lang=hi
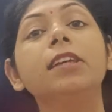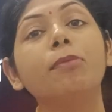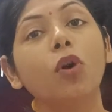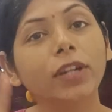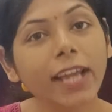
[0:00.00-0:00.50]

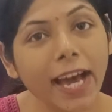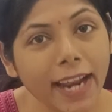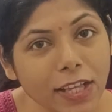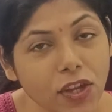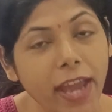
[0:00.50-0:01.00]
जब ओ
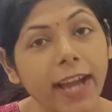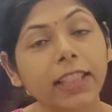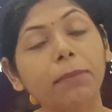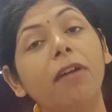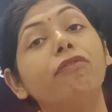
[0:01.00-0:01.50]
आ जाएगा
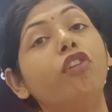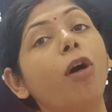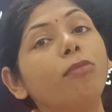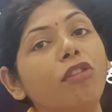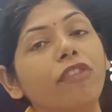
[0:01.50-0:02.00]
तब आप
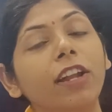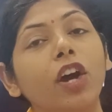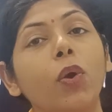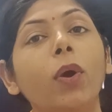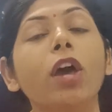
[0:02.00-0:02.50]
फॉर्म को फिल
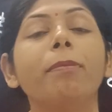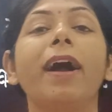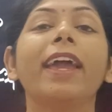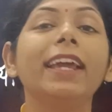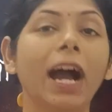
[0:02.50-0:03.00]
करोगे और
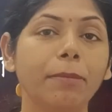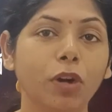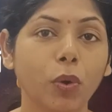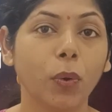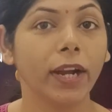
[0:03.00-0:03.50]
बाकी काम
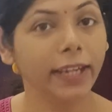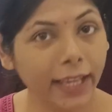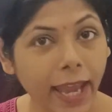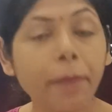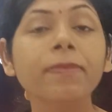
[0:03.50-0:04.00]
करोगे
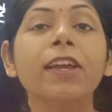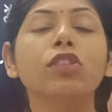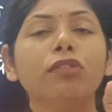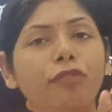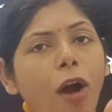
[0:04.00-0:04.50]
ठीक है
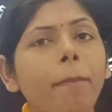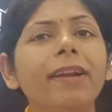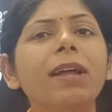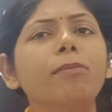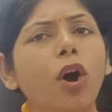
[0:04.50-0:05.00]
तो फॉर्म
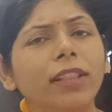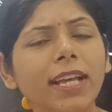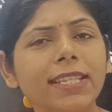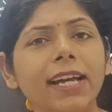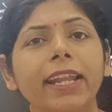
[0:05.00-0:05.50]
भरना बहुत
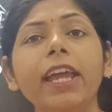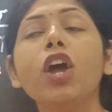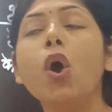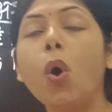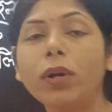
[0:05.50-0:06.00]
आसान है
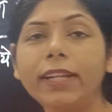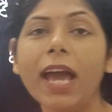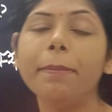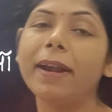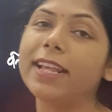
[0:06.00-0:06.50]
ओ
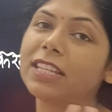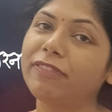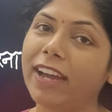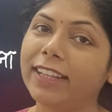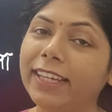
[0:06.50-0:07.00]
भरने से
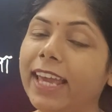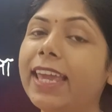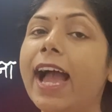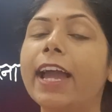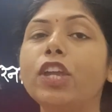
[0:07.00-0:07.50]
फायदा यह
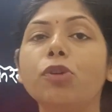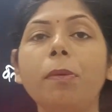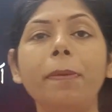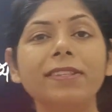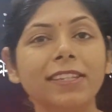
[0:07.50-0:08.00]
कि आगे
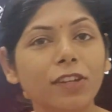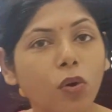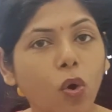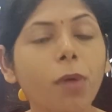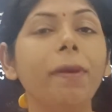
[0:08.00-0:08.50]
यूपी पीसीएस का
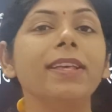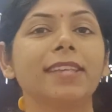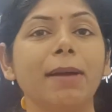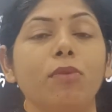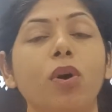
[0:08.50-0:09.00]
कोई भी
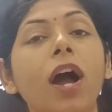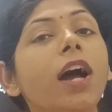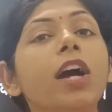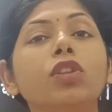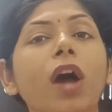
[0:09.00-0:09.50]
एग्जाम होगा
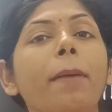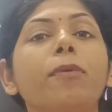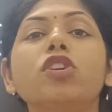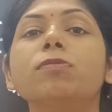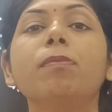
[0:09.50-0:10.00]
तो
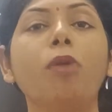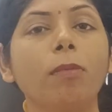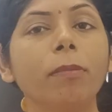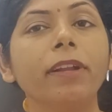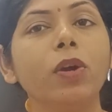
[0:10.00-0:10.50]
आपको उसमें
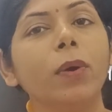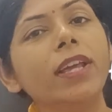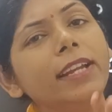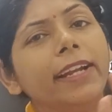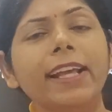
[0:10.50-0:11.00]
प्रॉब्लम नहीं
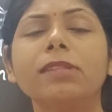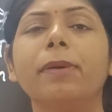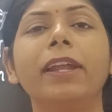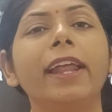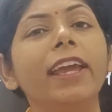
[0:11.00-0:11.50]
होगी डिटेल्स
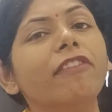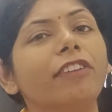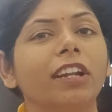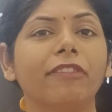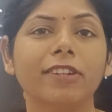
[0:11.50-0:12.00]
भरी रहेंगी
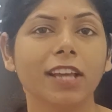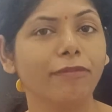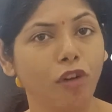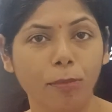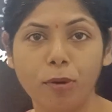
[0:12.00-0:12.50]
फटाफट से
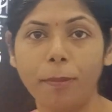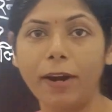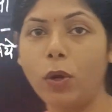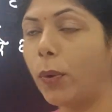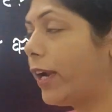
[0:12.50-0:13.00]
आप फॉर्म को
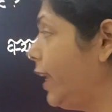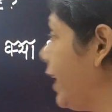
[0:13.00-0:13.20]
भर लोगे